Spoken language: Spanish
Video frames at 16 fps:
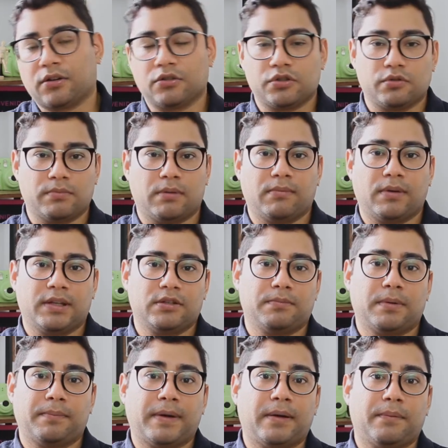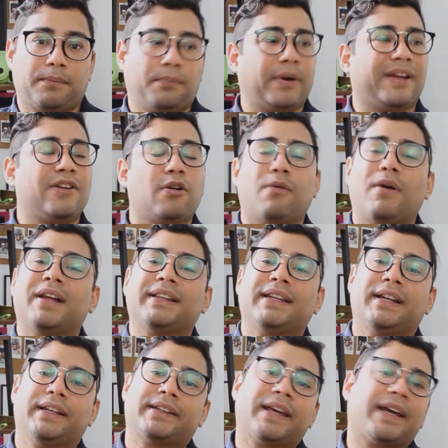con su mamá y su papá, pues no va a
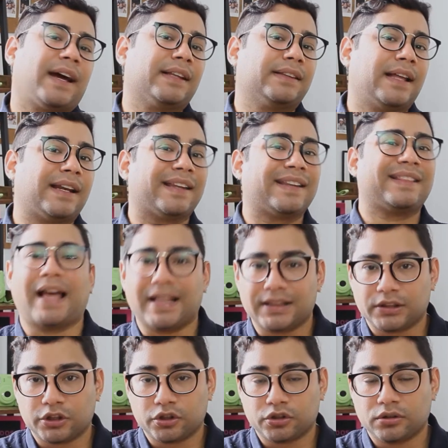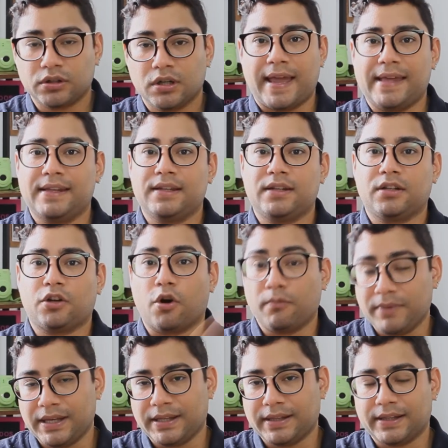tener que gastar tanto en
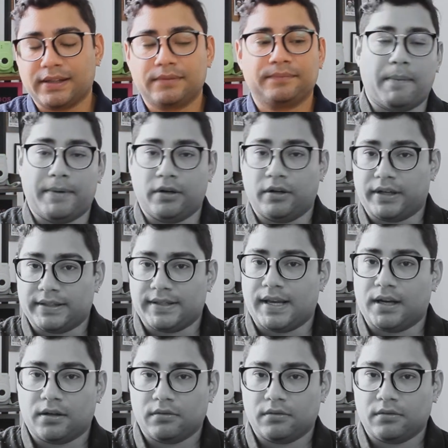comida, a menos que seas